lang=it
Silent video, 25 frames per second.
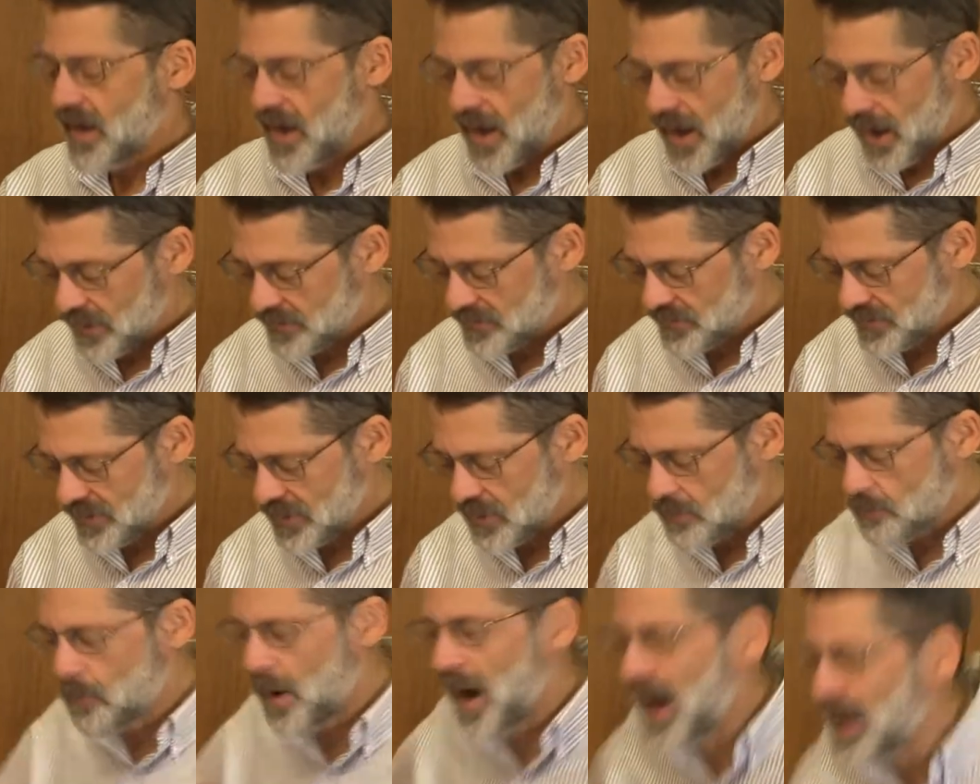a
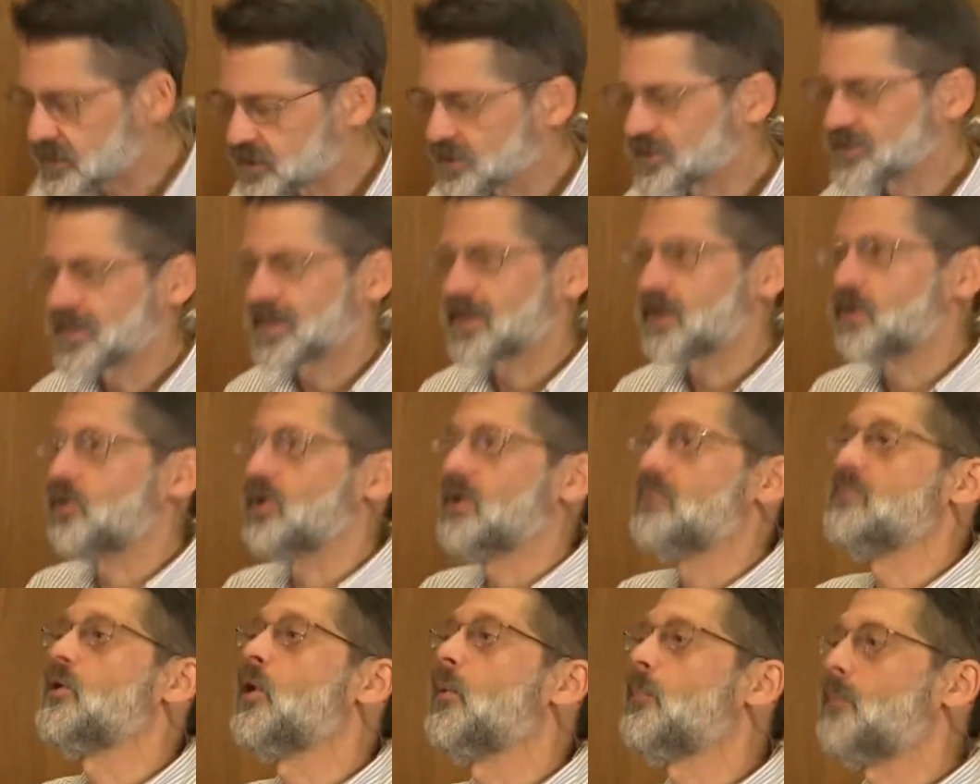dire basta con
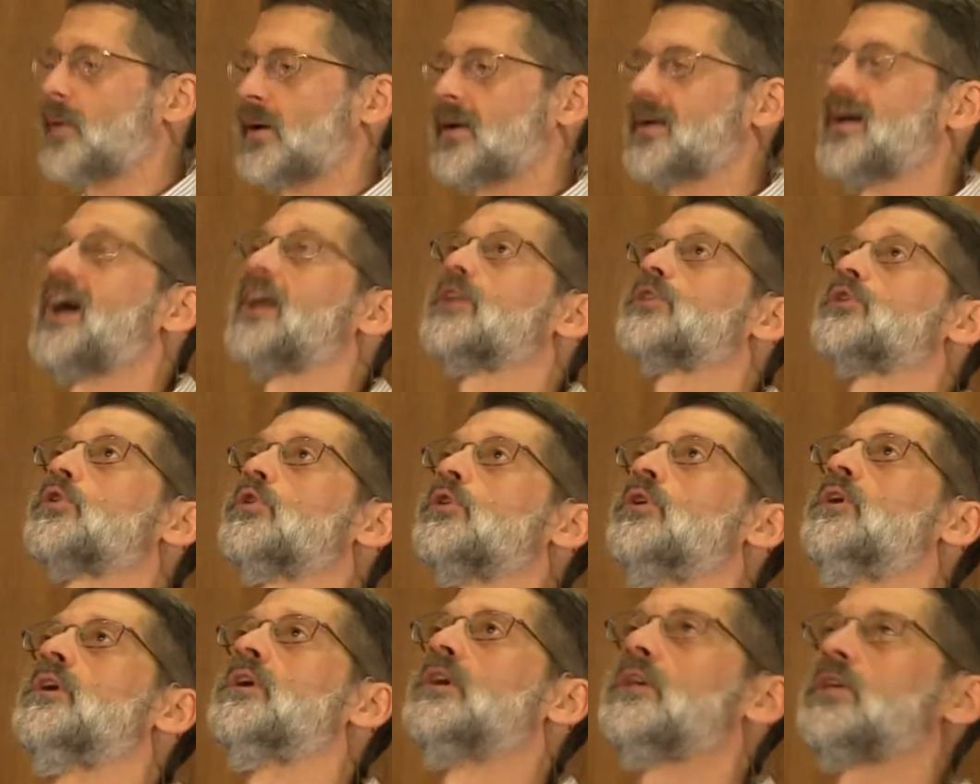il mio
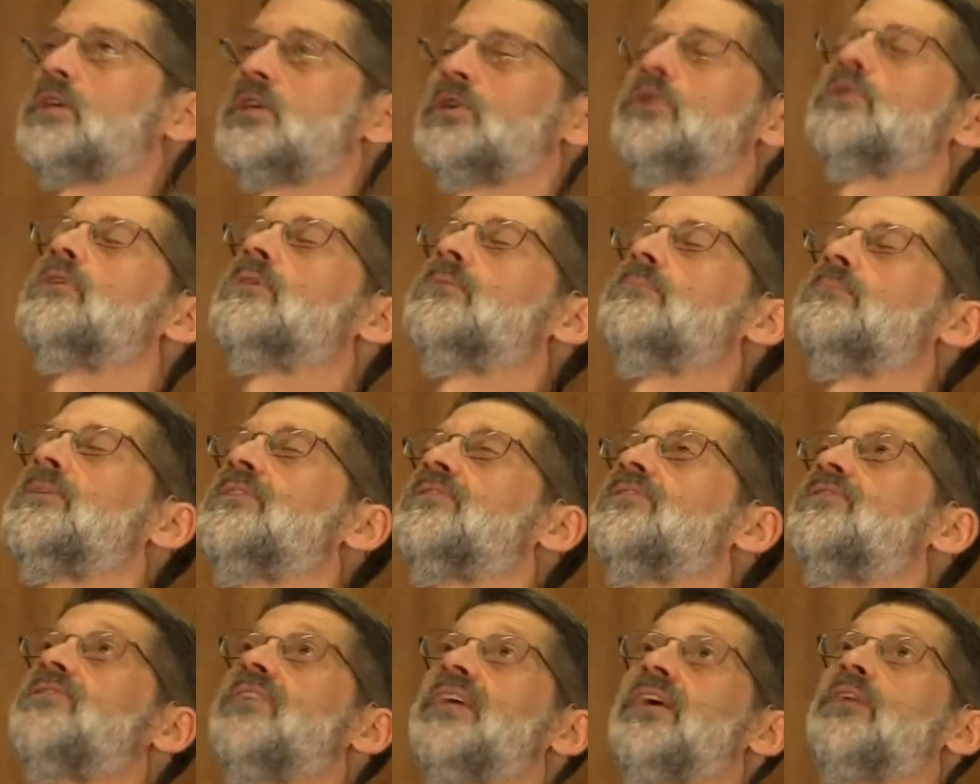peccato, io mi
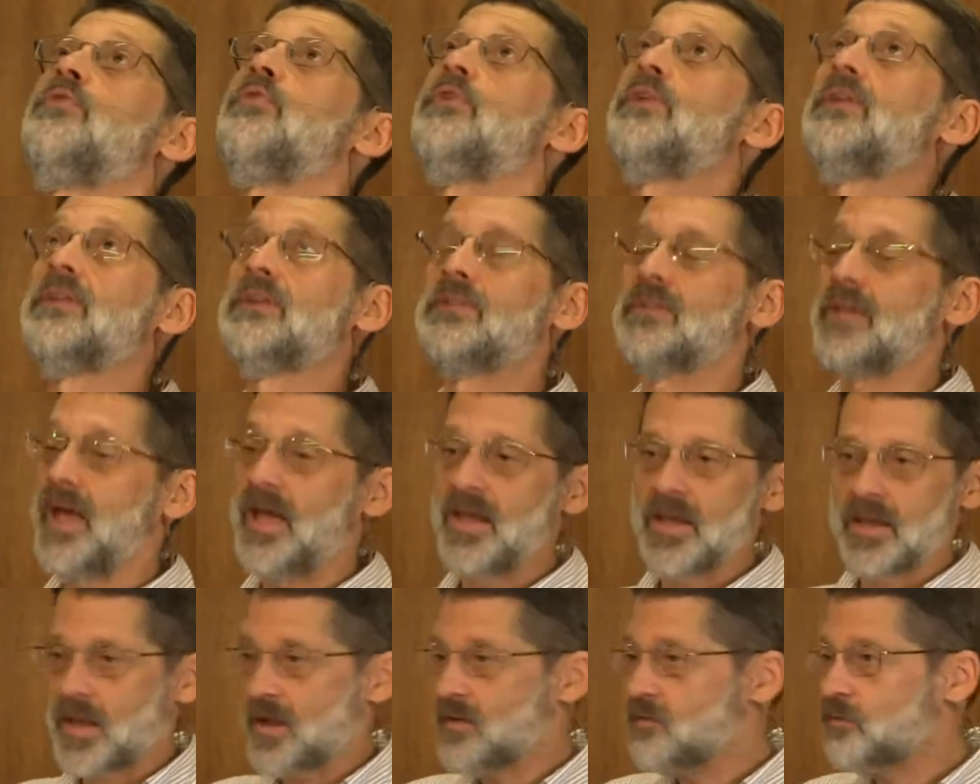fido di
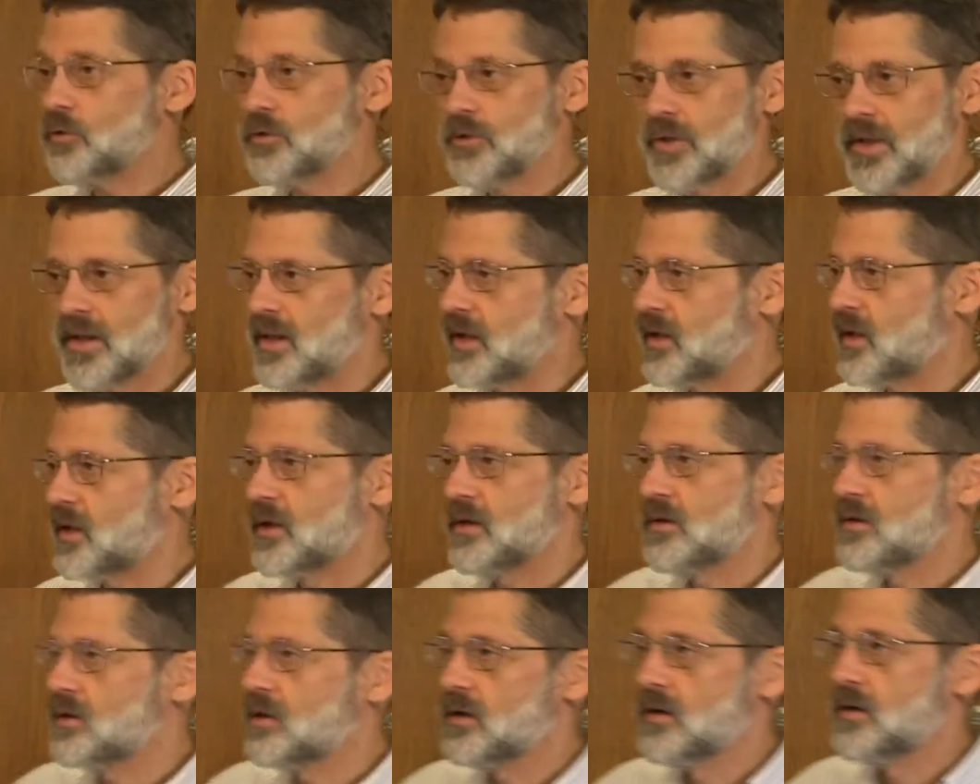te, che vuol dire
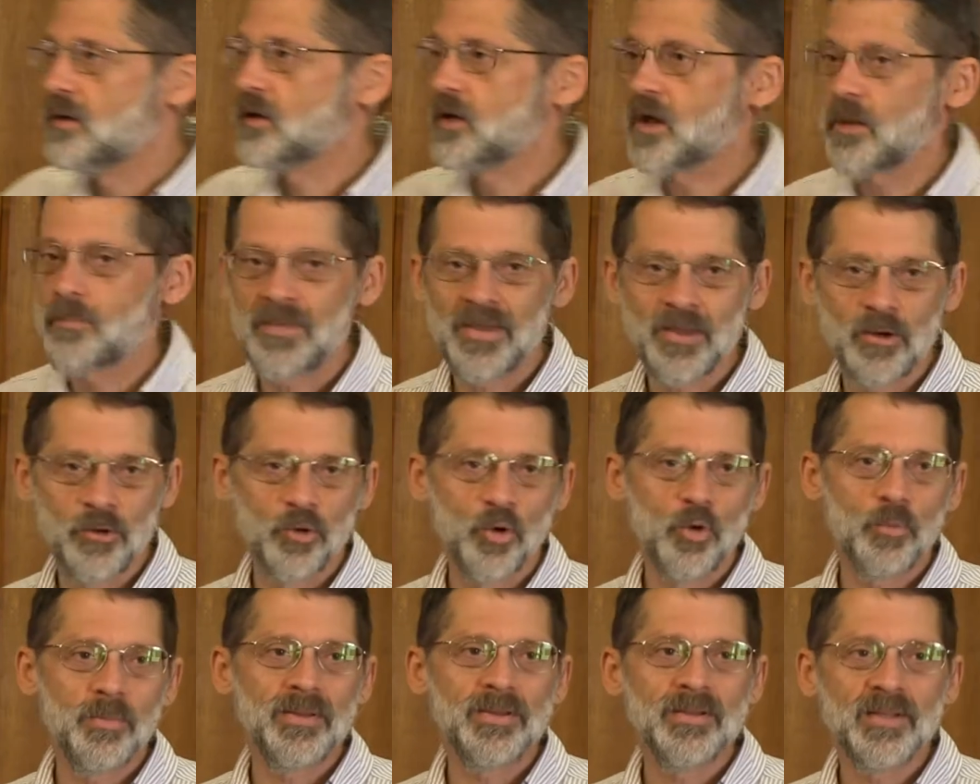cammino in
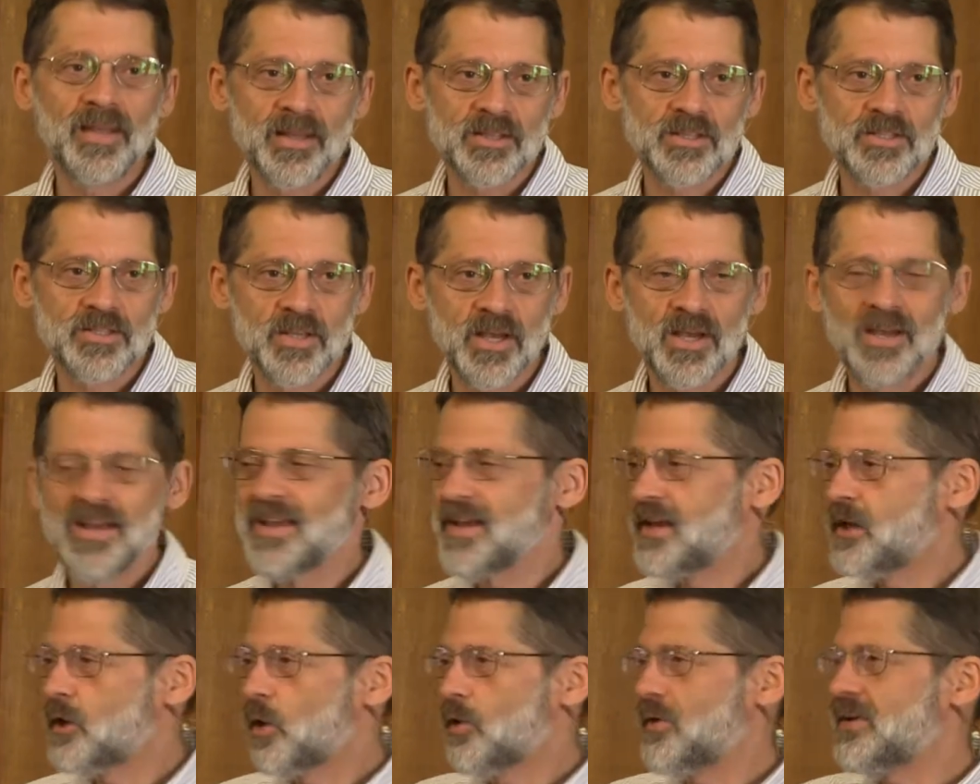obbedienza
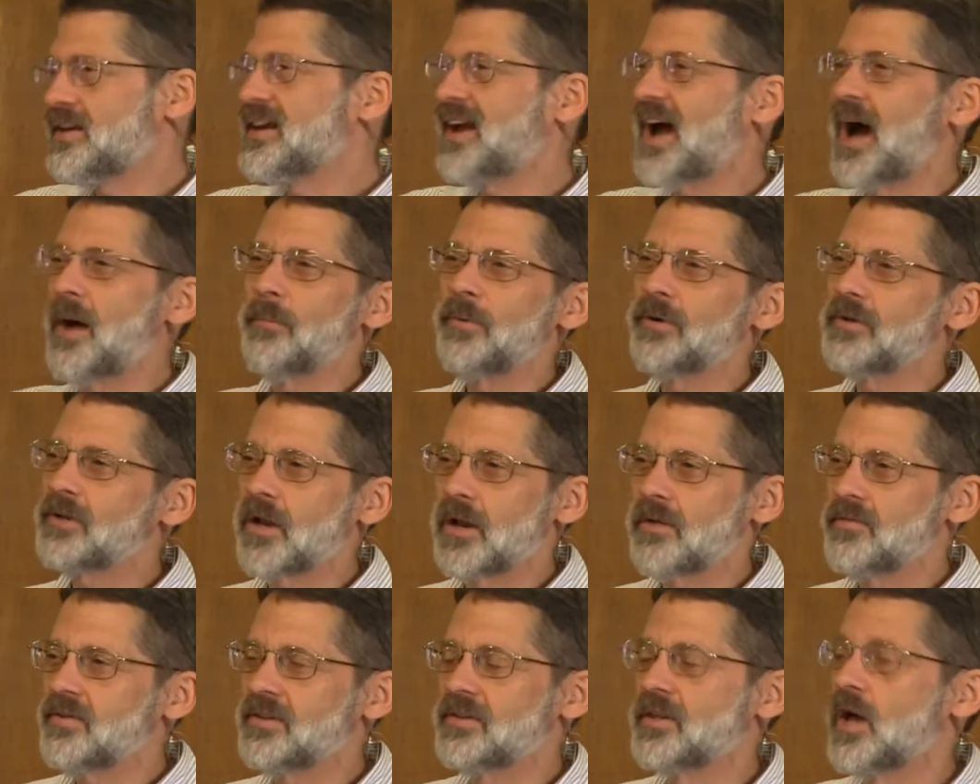in ogni capo
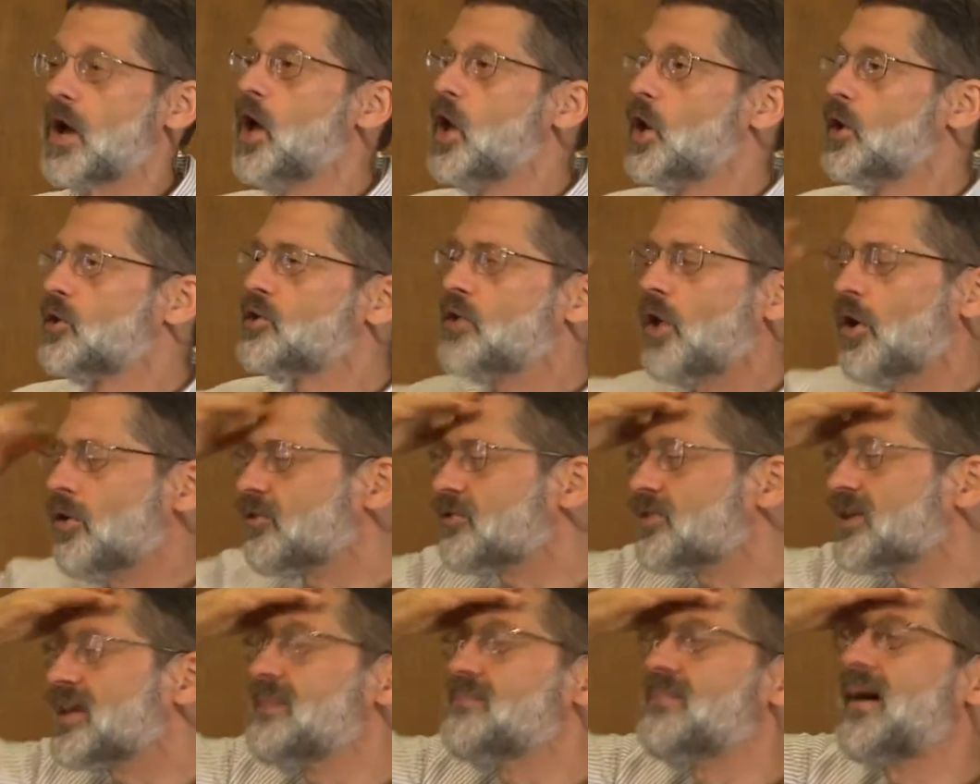della vita,
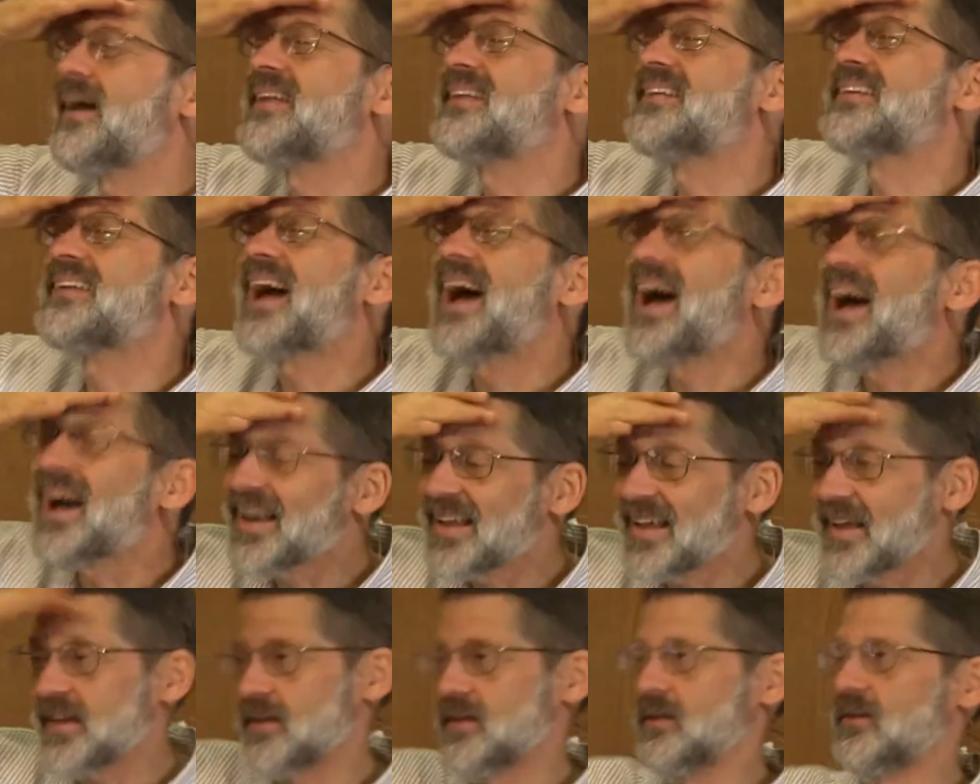non
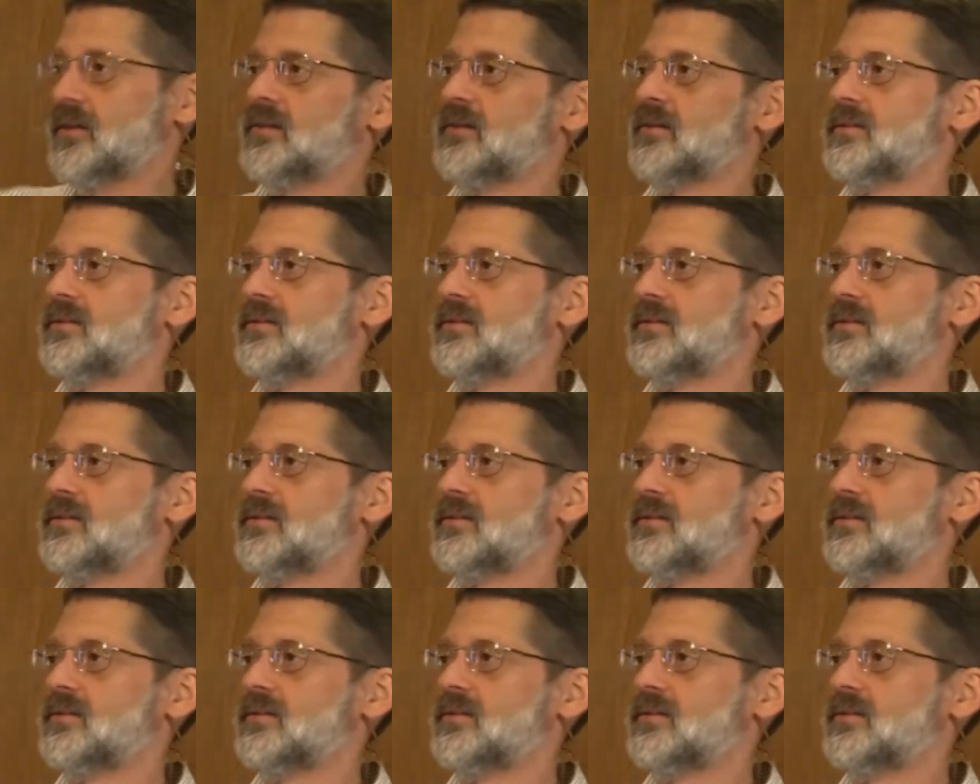rimandare.